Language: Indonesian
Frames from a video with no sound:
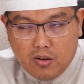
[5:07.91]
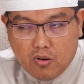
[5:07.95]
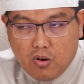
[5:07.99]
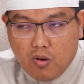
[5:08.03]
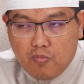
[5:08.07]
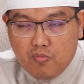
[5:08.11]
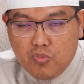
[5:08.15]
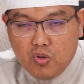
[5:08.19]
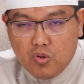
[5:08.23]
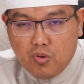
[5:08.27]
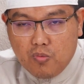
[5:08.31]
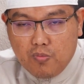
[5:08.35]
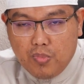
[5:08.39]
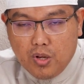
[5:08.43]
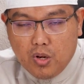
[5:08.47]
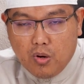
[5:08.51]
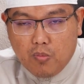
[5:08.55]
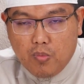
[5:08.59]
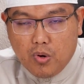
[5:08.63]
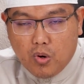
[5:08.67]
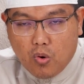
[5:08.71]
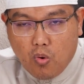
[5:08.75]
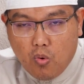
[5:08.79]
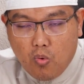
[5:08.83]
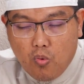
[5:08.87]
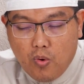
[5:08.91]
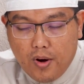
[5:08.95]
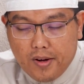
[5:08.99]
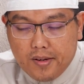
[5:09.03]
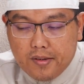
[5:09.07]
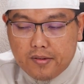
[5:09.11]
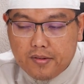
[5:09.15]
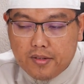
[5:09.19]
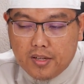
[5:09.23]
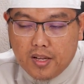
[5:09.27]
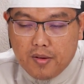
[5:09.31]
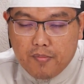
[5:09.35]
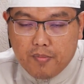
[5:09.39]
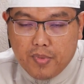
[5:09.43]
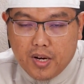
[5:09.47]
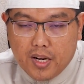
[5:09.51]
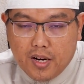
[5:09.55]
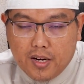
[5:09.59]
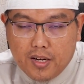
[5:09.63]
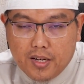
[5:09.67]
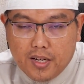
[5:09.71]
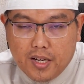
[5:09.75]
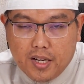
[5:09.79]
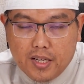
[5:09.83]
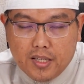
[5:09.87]
romyu bikuwah lemparan
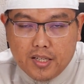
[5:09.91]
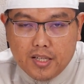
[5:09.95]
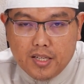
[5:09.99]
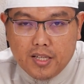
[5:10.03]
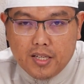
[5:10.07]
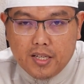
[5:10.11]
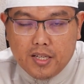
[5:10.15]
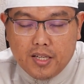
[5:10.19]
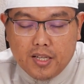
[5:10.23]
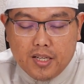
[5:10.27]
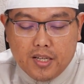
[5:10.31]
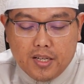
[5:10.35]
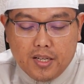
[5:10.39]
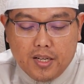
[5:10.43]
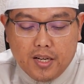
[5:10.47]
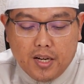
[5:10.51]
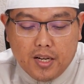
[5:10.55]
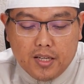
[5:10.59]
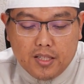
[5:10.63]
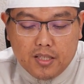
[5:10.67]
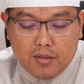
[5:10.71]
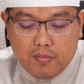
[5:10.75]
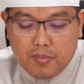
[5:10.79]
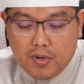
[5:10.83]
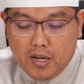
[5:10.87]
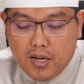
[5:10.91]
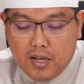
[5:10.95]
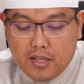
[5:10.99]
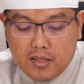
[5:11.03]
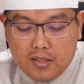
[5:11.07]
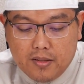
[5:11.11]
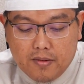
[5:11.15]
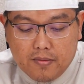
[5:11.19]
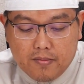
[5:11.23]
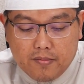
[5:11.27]
dengan dengan cepat